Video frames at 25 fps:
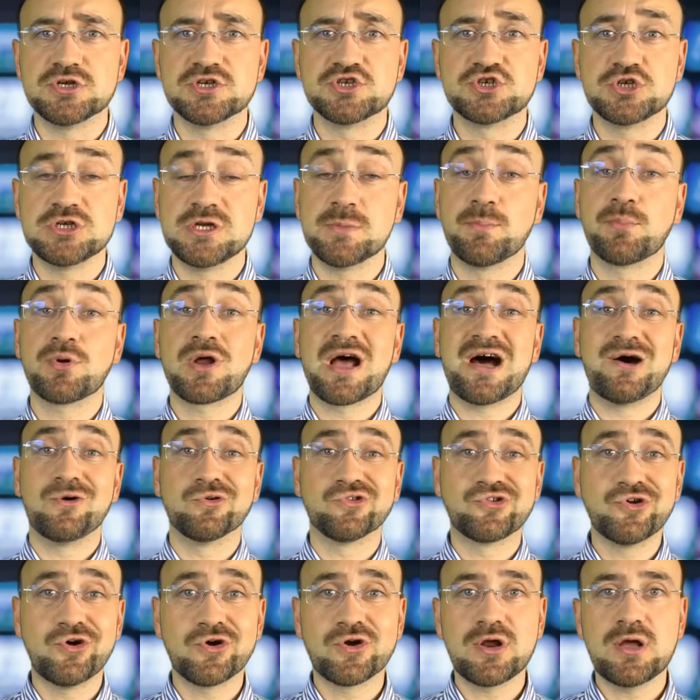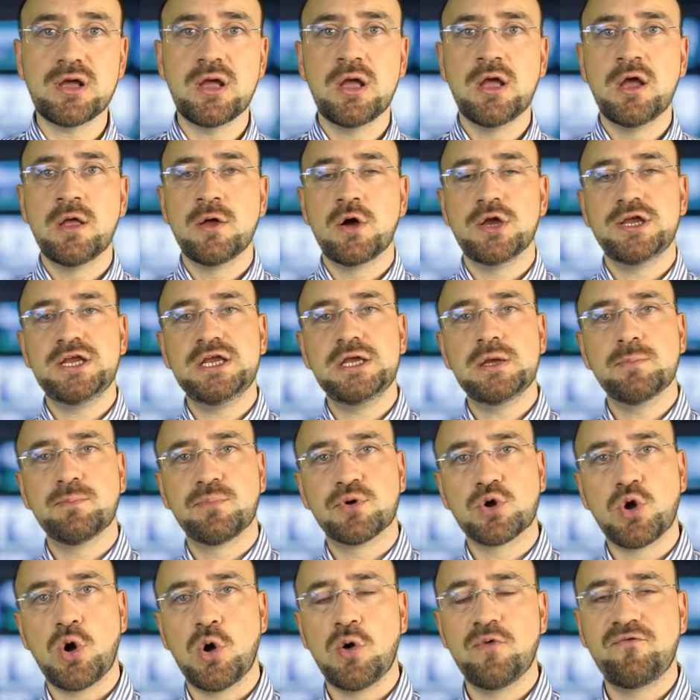czyli proautore i
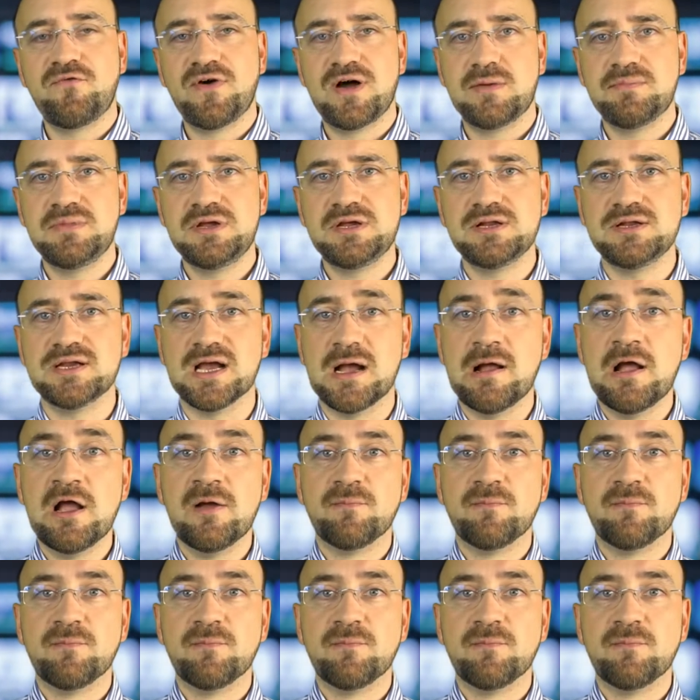profamilie.